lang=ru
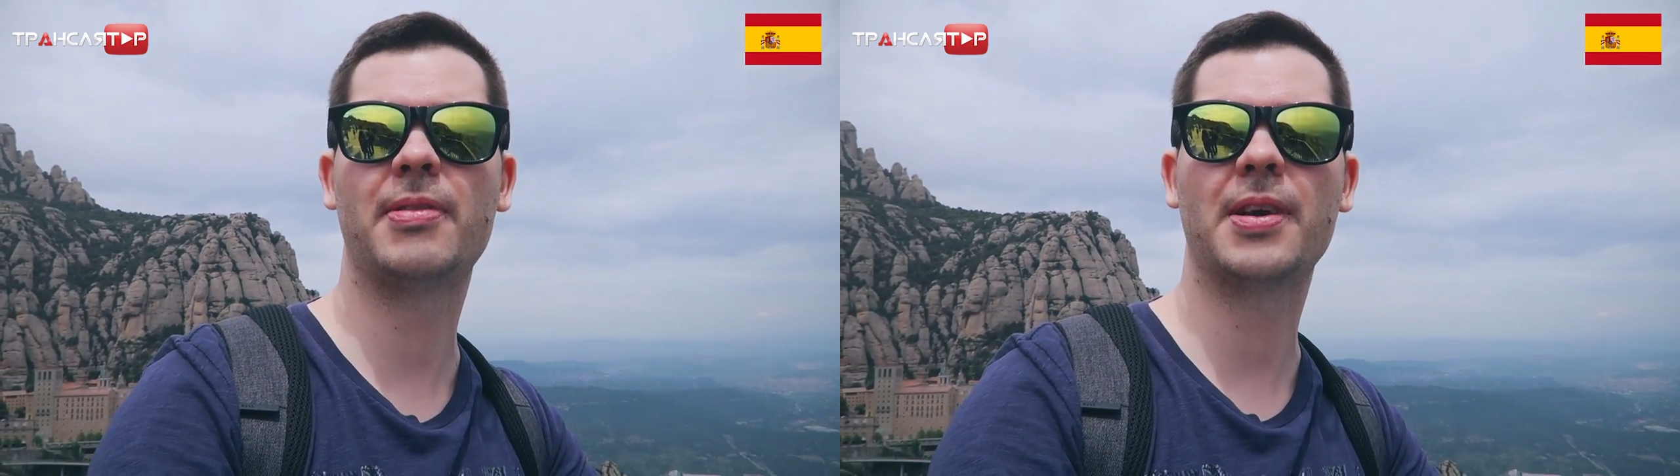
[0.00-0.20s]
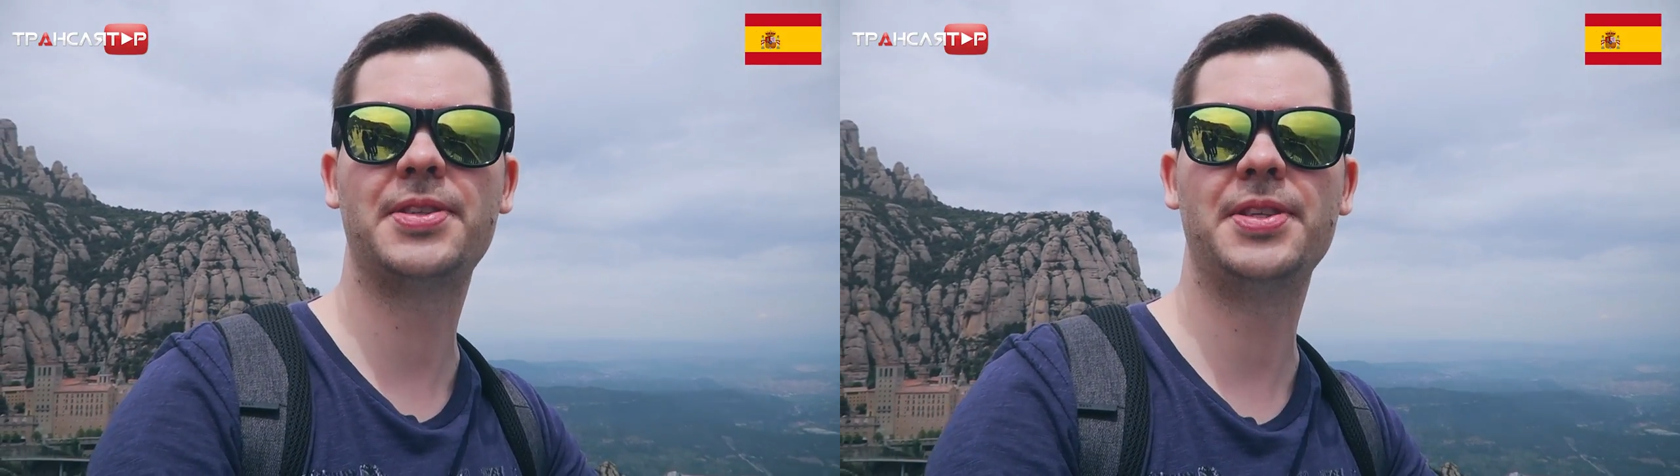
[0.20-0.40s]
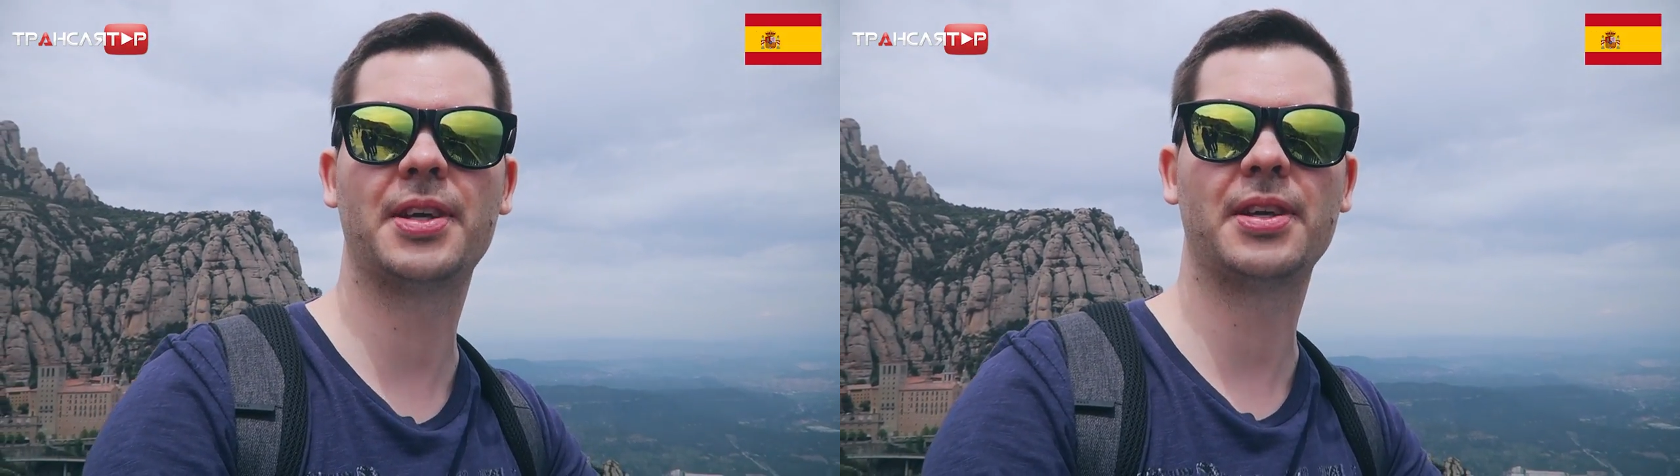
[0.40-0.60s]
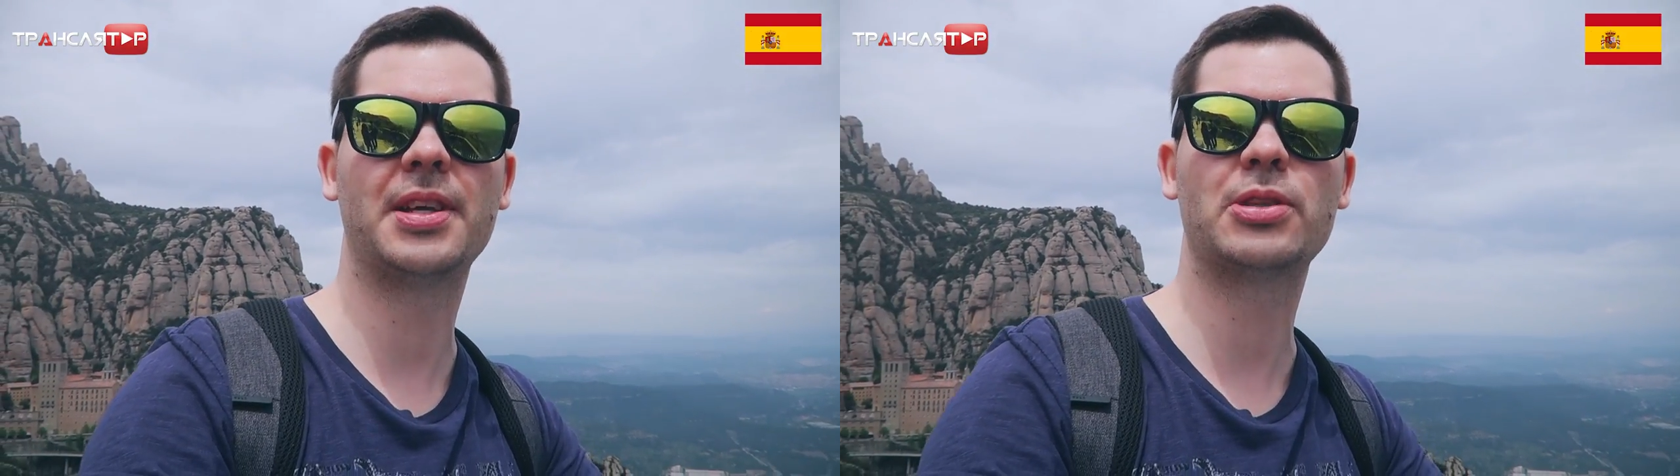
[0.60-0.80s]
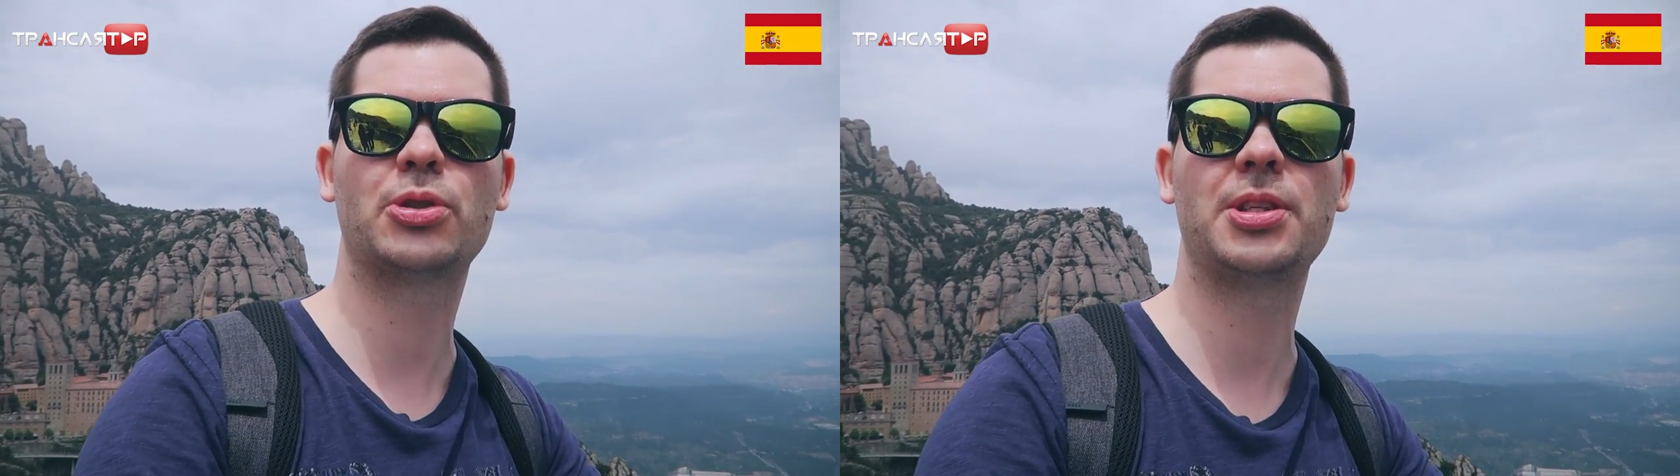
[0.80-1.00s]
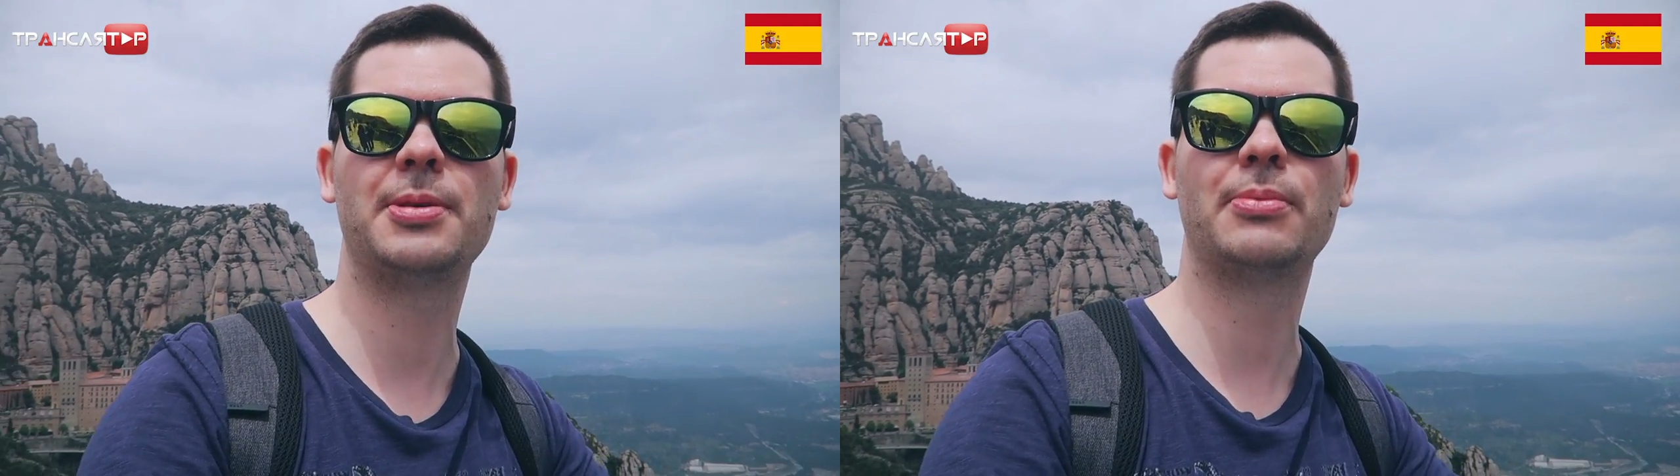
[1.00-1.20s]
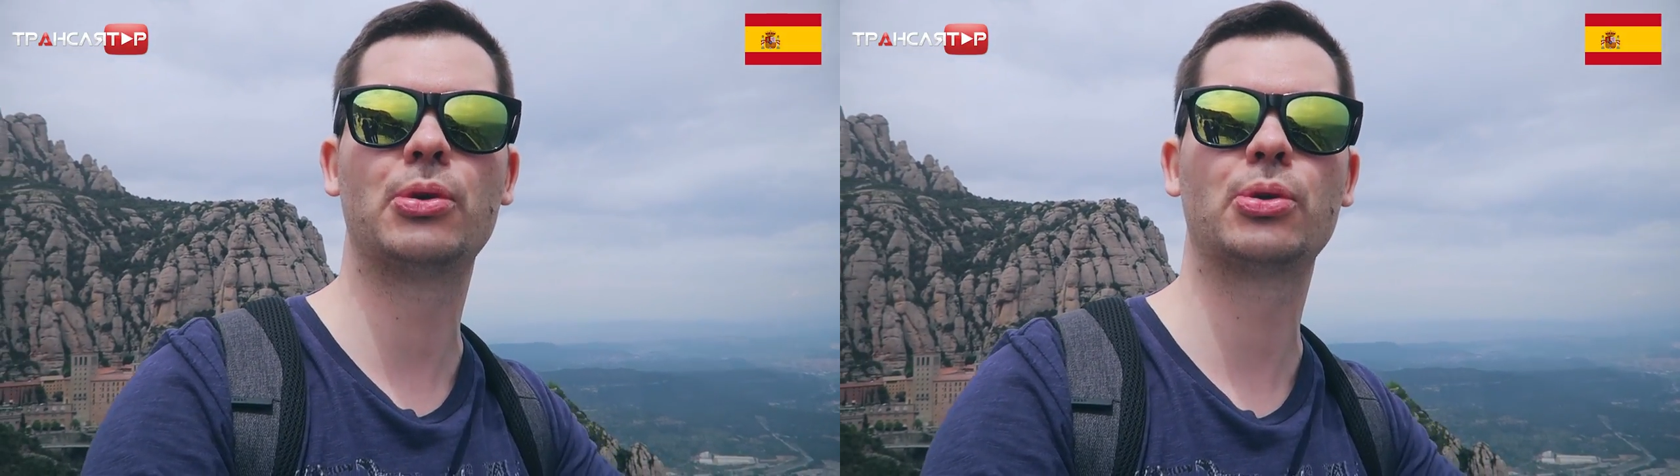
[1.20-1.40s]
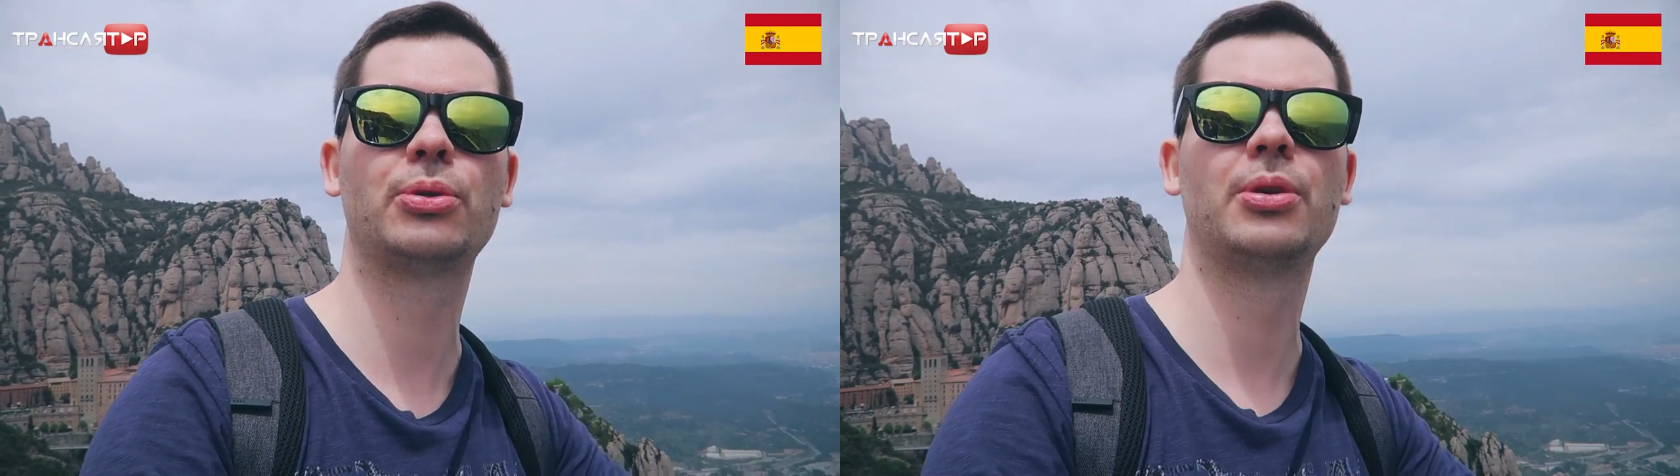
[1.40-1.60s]
квартире, даже к ним
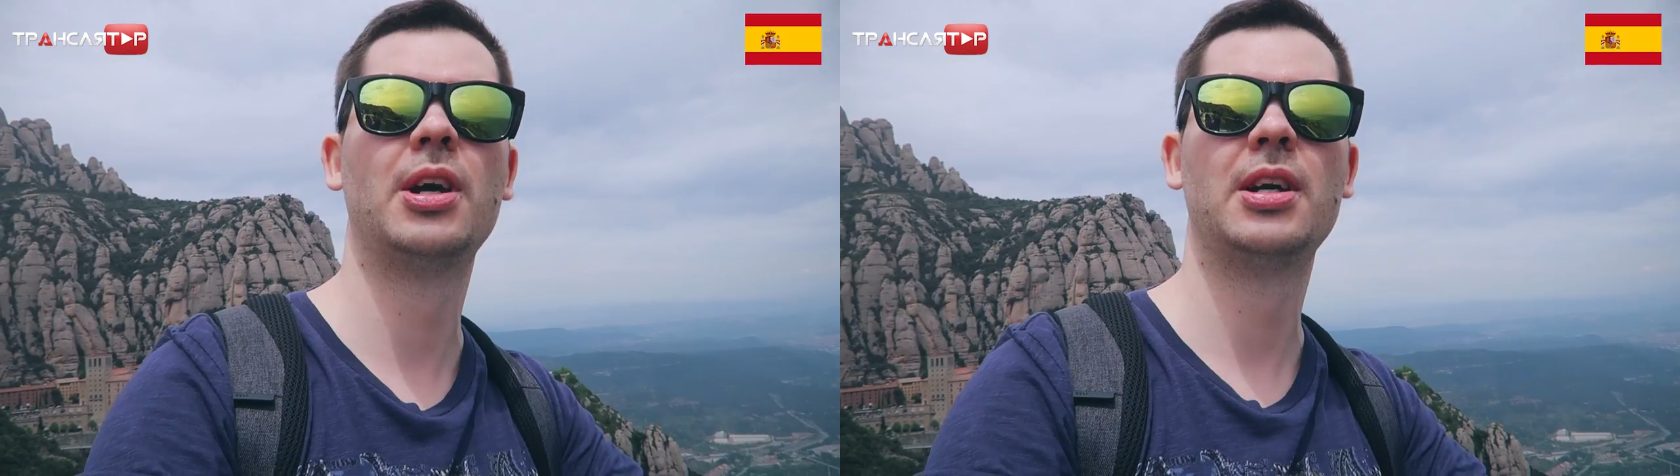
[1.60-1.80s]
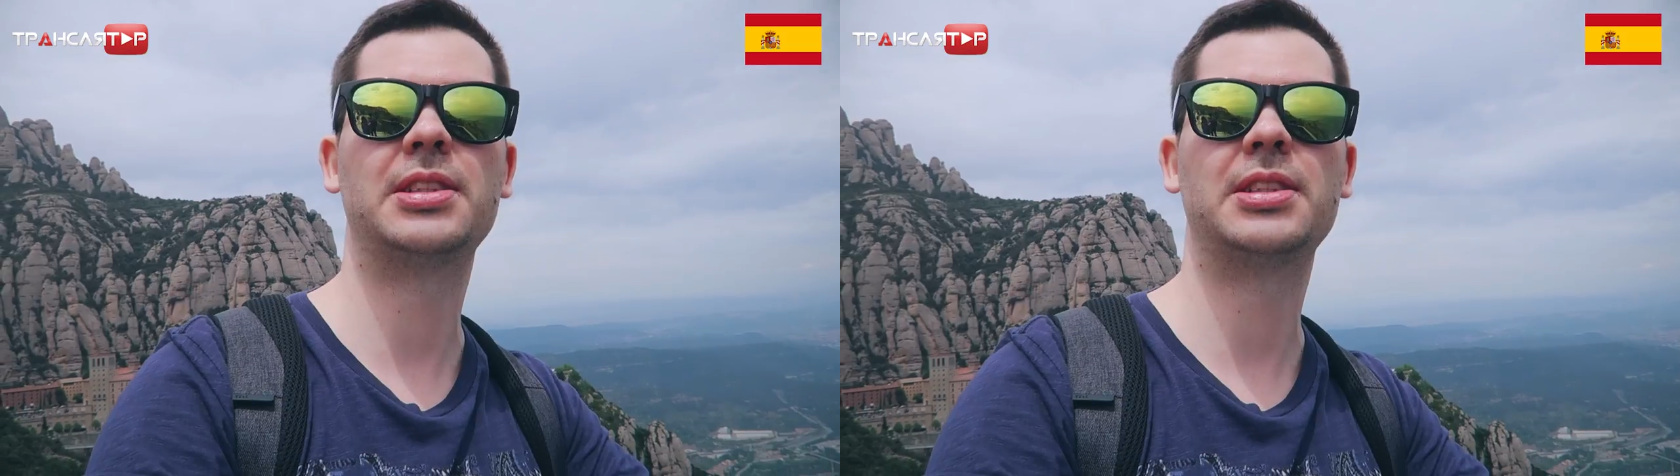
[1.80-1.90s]
могут...